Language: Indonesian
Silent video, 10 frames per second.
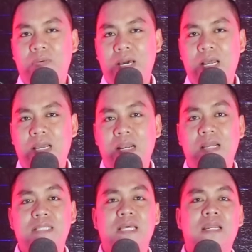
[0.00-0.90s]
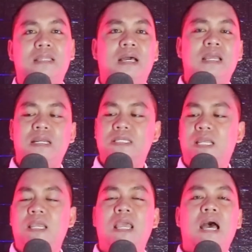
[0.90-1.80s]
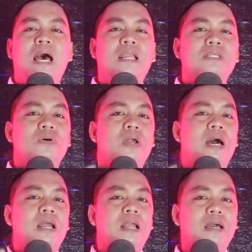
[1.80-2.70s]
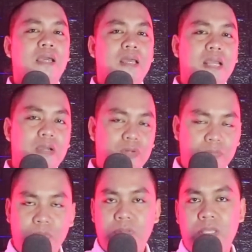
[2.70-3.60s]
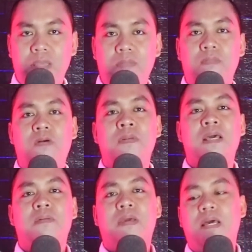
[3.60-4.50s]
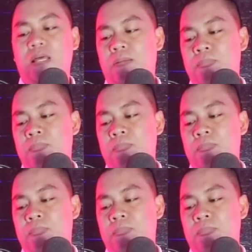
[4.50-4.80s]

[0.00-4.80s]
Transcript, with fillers: keluar adalah desain Kita lihat di sini ada seorang anak ya naik kuda putih membawa bendera merah.